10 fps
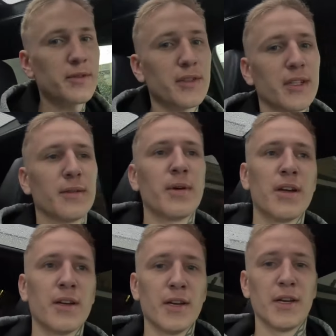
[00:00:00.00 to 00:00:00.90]
за вторым.
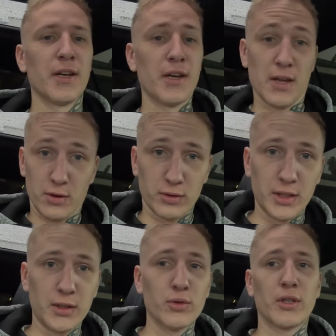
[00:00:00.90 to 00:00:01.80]
Вот
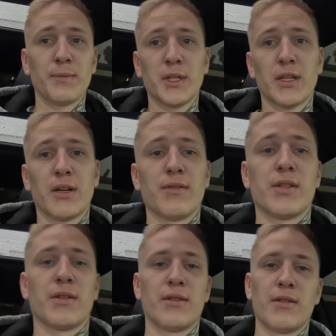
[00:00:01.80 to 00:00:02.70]
это утро мне
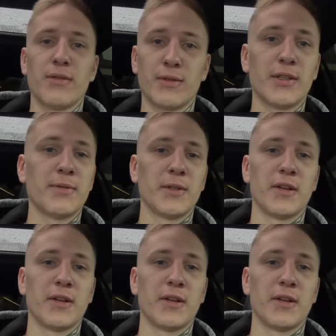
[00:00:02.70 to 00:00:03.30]
нравится. Вот это мне